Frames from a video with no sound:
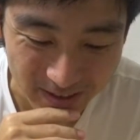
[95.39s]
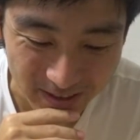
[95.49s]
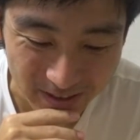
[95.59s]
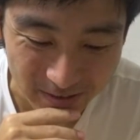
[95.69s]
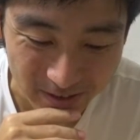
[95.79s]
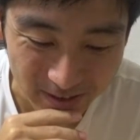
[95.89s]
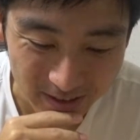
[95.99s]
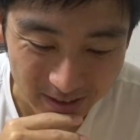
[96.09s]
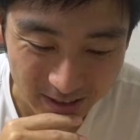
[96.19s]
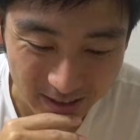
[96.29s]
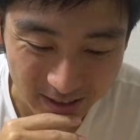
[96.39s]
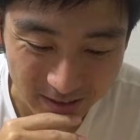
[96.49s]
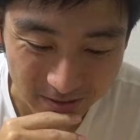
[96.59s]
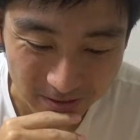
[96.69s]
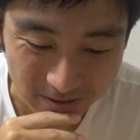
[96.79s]
サイトは大
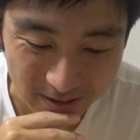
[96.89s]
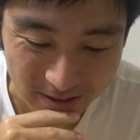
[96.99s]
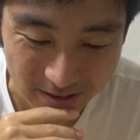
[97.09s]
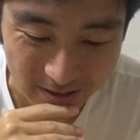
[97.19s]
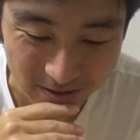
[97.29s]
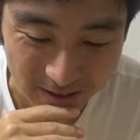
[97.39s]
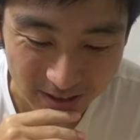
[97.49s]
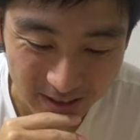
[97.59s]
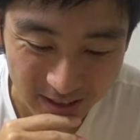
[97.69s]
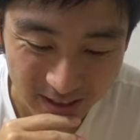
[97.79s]
変混雑しており、